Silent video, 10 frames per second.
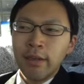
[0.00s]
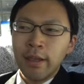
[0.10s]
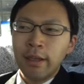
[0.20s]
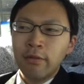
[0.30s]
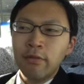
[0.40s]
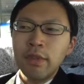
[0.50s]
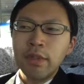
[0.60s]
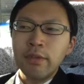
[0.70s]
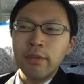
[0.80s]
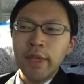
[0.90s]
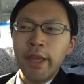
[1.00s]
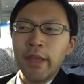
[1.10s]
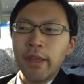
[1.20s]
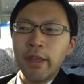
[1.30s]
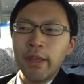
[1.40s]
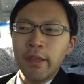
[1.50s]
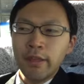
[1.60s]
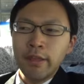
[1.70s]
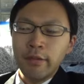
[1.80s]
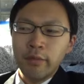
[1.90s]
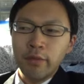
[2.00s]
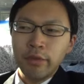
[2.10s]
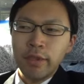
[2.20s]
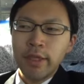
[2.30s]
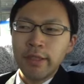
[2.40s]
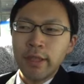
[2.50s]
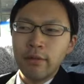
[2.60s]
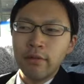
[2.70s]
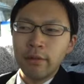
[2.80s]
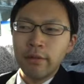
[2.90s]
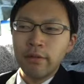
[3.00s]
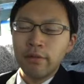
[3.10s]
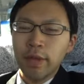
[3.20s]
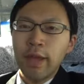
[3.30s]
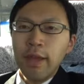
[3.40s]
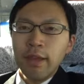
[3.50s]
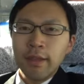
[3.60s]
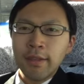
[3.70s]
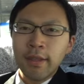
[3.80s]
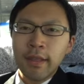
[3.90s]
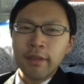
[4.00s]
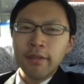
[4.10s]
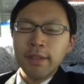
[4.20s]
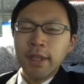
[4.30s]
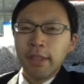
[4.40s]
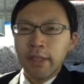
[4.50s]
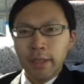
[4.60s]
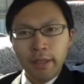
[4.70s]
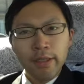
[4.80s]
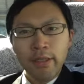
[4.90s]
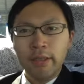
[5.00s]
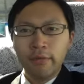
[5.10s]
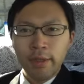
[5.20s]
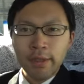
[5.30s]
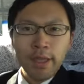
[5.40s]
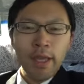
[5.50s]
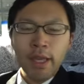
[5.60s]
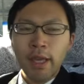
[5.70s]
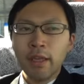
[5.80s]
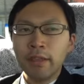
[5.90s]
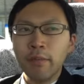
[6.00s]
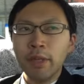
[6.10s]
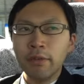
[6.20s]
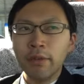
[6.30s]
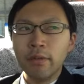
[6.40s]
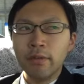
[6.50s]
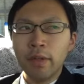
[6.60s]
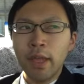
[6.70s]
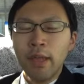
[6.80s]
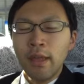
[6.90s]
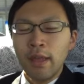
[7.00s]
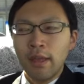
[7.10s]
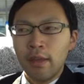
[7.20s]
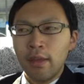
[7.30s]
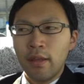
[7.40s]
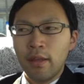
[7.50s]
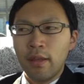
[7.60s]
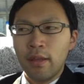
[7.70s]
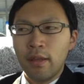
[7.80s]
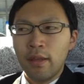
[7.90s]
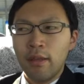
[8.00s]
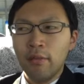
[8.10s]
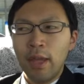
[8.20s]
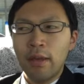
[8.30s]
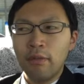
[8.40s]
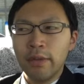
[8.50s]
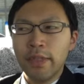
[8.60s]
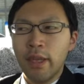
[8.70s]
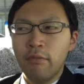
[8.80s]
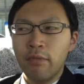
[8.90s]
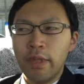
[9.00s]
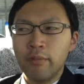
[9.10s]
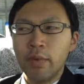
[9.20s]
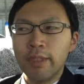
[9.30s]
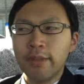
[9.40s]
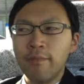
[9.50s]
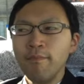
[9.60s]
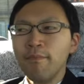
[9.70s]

えー音楽、えー、事業にも乗り出していこうということで、現在キックスターターにて資金をですね、集めようというところで、えー、予定をしております。